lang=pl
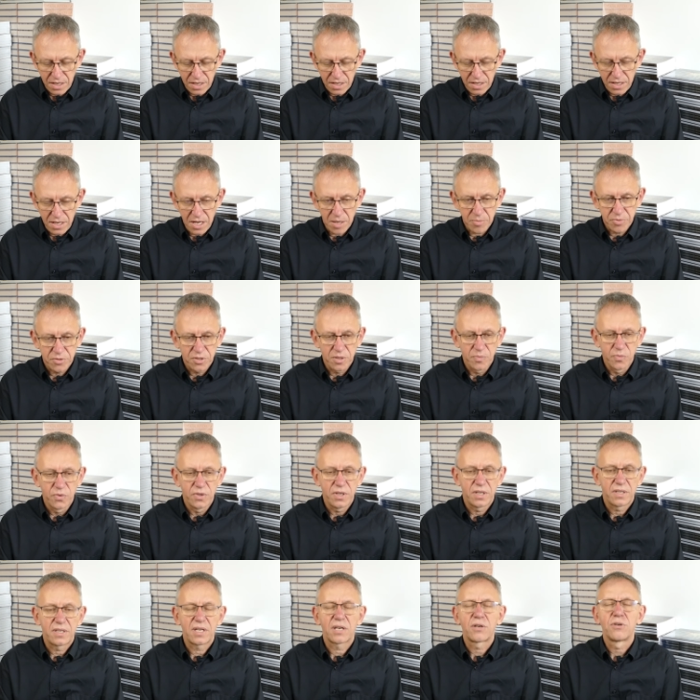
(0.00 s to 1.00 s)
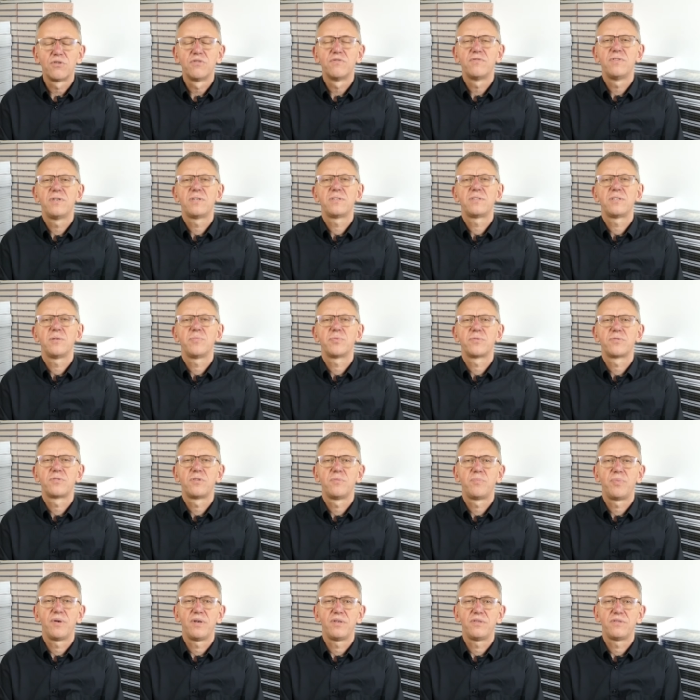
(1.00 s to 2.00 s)
Ja przyjmuję taką wersję,
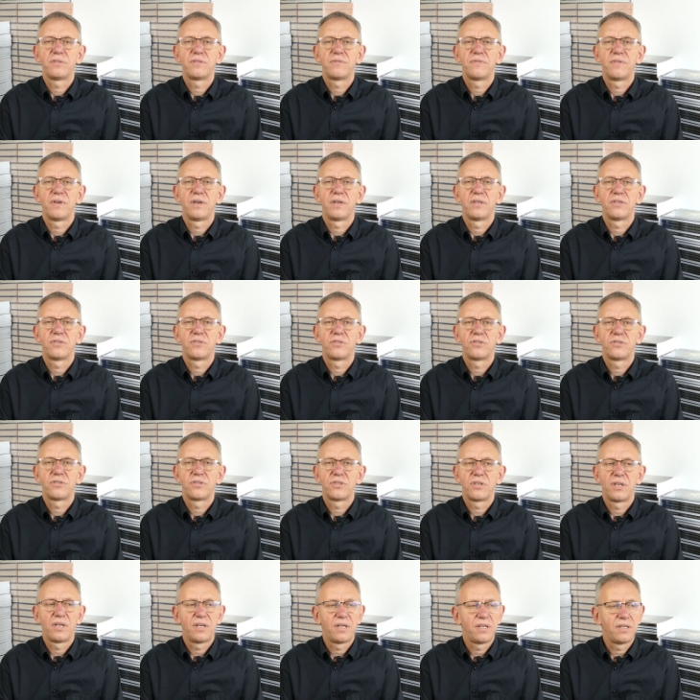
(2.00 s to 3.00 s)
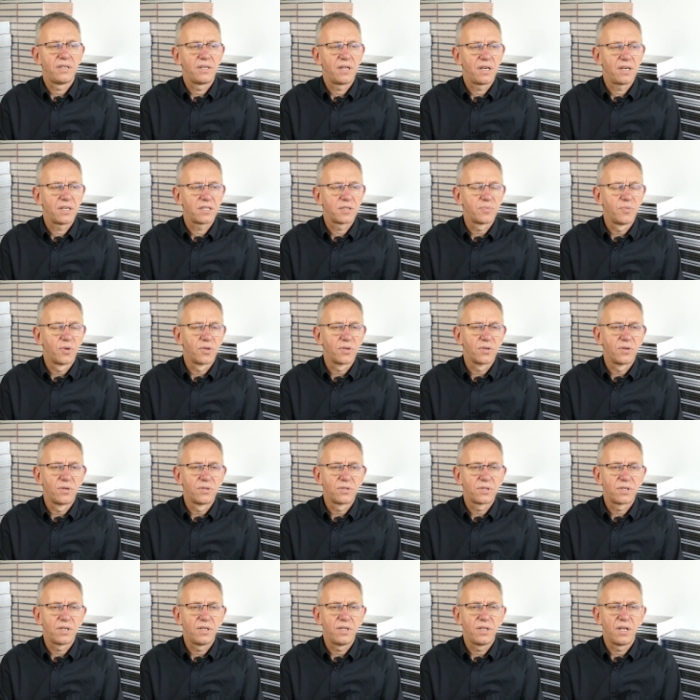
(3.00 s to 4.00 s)
proszę Państwa, że najazd
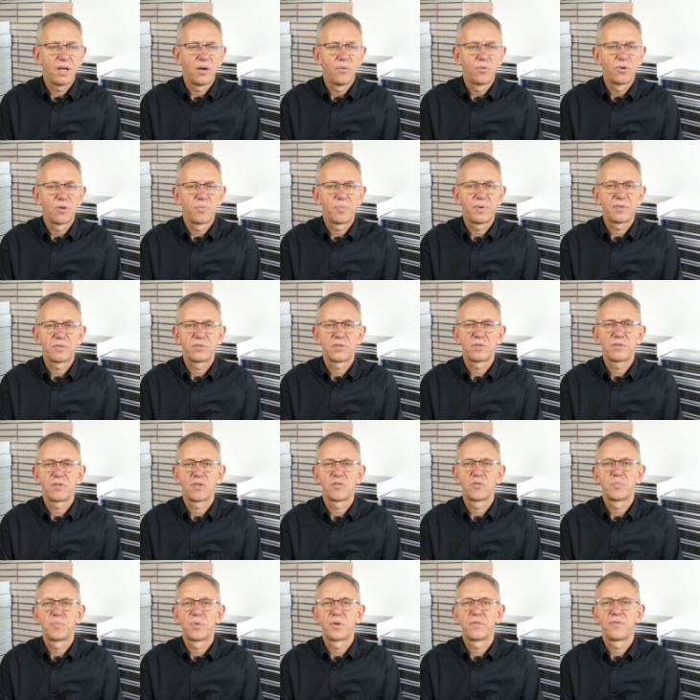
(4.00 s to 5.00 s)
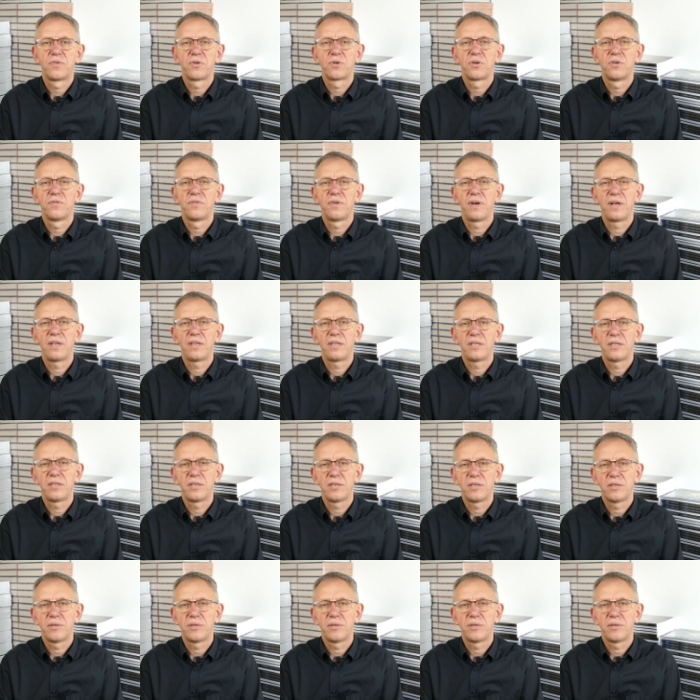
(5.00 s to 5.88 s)
mongolski na Europę został sprowokowany